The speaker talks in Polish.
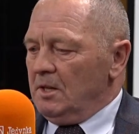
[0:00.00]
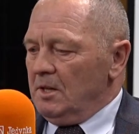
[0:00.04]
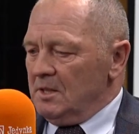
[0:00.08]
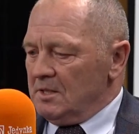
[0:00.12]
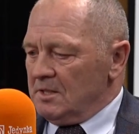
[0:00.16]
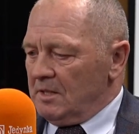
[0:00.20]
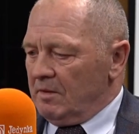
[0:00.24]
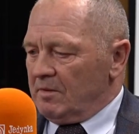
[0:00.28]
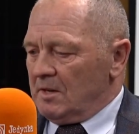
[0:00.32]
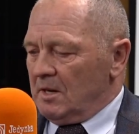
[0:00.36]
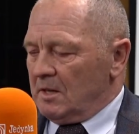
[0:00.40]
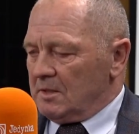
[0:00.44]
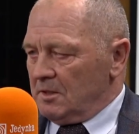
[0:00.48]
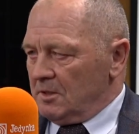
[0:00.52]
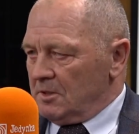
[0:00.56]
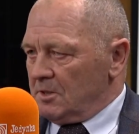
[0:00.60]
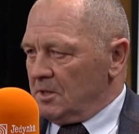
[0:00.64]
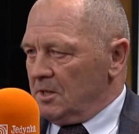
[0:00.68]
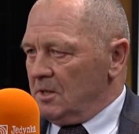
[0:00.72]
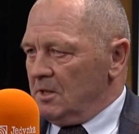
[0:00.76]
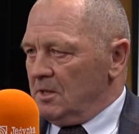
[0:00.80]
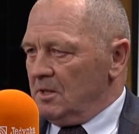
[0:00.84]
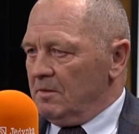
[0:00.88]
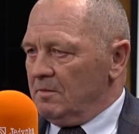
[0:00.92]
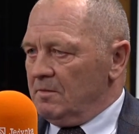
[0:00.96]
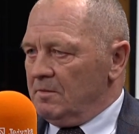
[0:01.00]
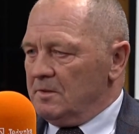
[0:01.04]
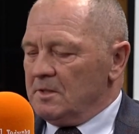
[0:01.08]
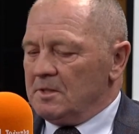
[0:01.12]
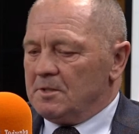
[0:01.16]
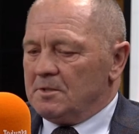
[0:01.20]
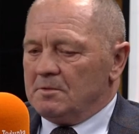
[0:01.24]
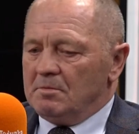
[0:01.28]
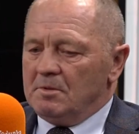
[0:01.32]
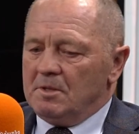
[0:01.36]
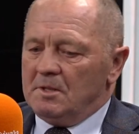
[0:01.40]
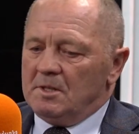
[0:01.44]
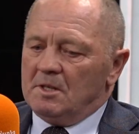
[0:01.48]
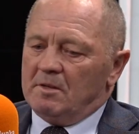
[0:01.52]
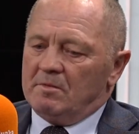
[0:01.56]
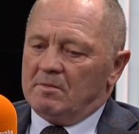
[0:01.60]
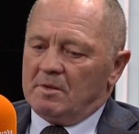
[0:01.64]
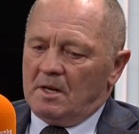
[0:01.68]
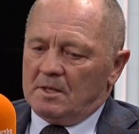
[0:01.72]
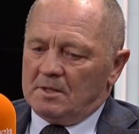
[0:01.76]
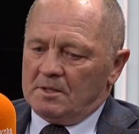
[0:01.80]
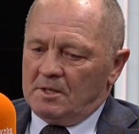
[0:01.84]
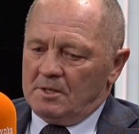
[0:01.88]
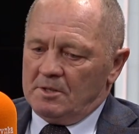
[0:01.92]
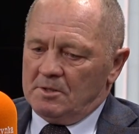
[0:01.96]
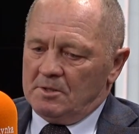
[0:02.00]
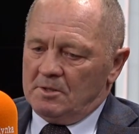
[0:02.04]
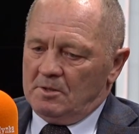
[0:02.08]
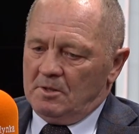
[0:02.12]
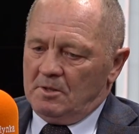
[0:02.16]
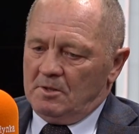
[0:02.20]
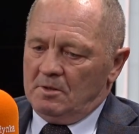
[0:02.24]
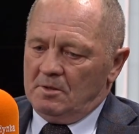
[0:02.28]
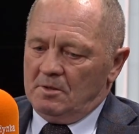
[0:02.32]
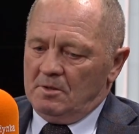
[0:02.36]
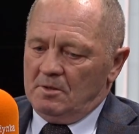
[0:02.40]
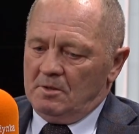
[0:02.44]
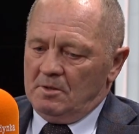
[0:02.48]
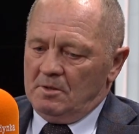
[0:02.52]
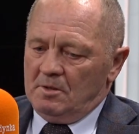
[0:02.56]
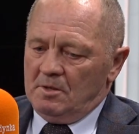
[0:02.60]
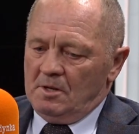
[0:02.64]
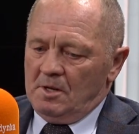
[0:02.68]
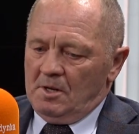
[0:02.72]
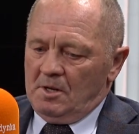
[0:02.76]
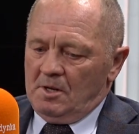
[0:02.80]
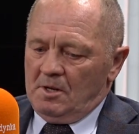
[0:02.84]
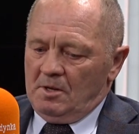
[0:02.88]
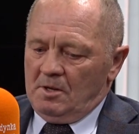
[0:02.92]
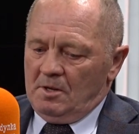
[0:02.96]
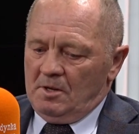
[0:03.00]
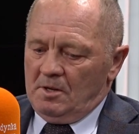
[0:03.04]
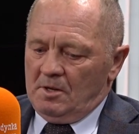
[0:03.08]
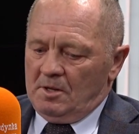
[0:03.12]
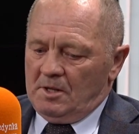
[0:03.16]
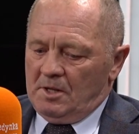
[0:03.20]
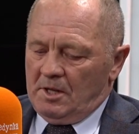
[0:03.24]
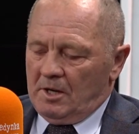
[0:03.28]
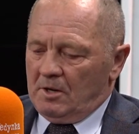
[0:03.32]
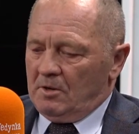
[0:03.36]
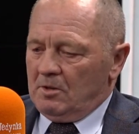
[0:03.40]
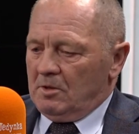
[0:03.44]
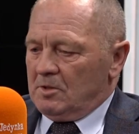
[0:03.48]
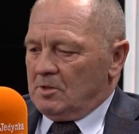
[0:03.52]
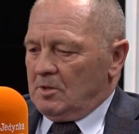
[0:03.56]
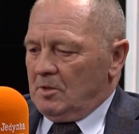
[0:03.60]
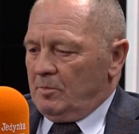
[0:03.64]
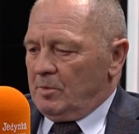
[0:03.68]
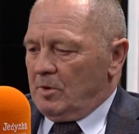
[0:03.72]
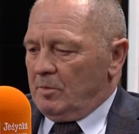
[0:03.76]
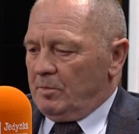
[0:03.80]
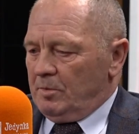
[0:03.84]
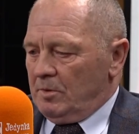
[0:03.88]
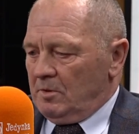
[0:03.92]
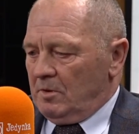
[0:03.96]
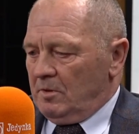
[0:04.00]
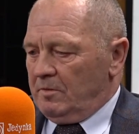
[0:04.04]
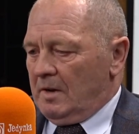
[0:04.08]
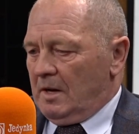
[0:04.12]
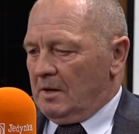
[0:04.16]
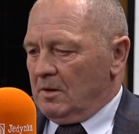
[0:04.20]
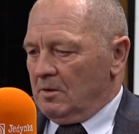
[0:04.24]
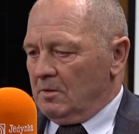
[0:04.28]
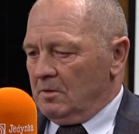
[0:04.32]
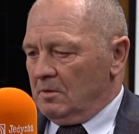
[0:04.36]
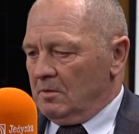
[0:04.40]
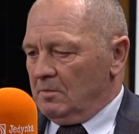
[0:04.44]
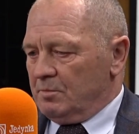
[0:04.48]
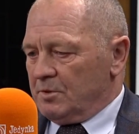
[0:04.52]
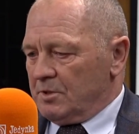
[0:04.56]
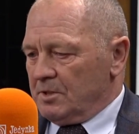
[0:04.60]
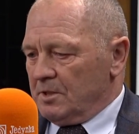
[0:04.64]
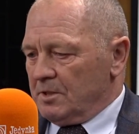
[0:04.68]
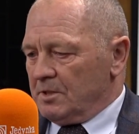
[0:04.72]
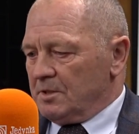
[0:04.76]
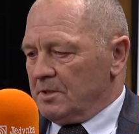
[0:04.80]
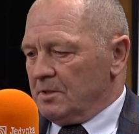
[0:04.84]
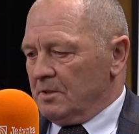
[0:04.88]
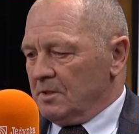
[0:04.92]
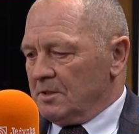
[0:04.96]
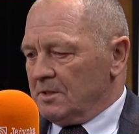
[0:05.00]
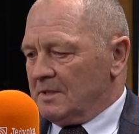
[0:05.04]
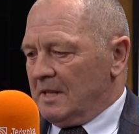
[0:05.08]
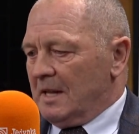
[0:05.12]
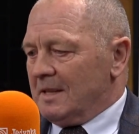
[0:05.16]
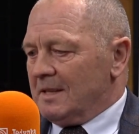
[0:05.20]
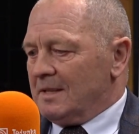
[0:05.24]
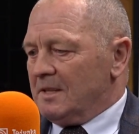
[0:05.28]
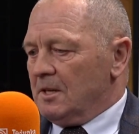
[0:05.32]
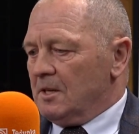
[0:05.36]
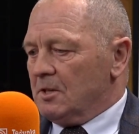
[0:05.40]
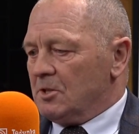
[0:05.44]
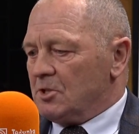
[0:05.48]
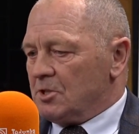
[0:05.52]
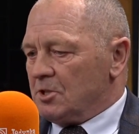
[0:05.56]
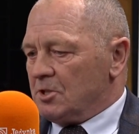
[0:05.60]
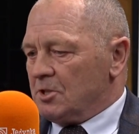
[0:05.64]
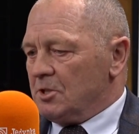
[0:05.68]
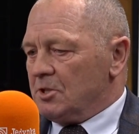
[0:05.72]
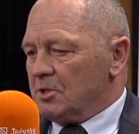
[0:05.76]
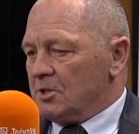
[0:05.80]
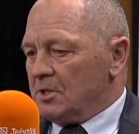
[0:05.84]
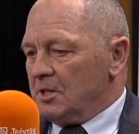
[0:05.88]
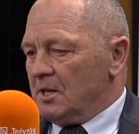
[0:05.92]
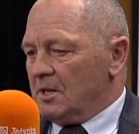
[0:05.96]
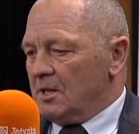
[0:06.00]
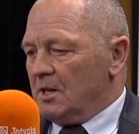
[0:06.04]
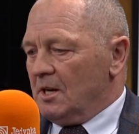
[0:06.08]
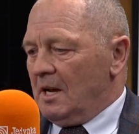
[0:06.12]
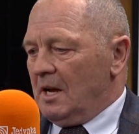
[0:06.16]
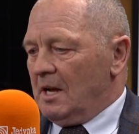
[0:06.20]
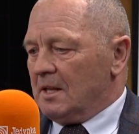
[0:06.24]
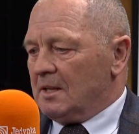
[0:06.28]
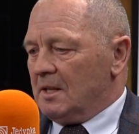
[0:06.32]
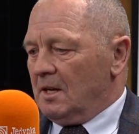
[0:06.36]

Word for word: nie zawracać kijem Wisły i nie wracać do e, e, tego, co proponowano przez Czyli ostatnie 3-4 lata.